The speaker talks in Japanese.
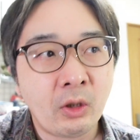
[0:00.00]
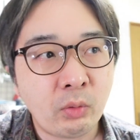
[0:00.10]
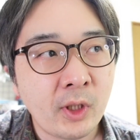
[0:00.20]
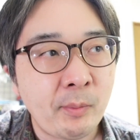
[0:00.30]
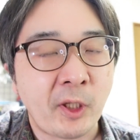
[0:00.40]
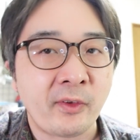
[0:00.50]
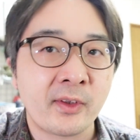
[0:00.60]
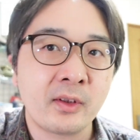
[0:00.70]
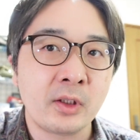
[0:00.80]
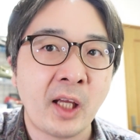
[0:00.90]
これやっぱね、
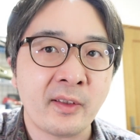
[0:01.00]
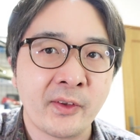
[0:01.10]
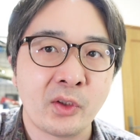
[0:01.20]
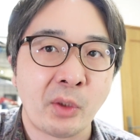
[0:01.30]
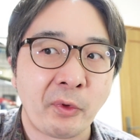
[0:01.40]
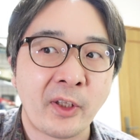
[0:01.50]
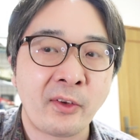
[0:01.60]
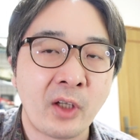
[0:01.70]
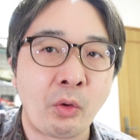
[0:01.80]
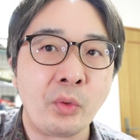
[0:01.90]
安くてもさ
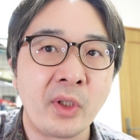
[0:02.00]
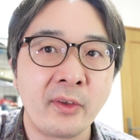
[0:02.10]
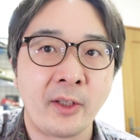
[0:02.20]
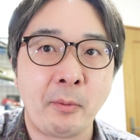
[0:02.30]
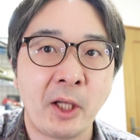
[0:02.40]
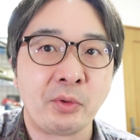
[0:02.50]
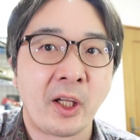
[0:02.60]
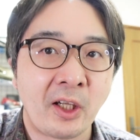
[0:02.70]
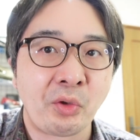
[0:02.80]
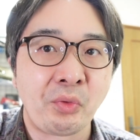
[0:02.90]
すがコンデンサーマイク
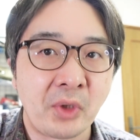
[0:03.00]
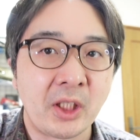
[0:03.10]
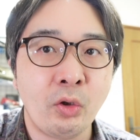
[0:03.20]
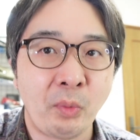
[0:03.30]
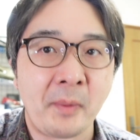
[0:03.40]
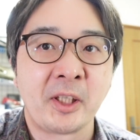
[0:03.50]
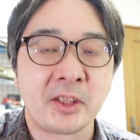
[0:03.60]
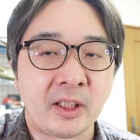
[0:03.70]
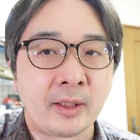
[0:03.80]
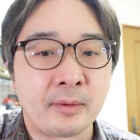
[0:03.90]
だなというふうに思いま
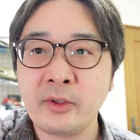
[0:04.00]
した。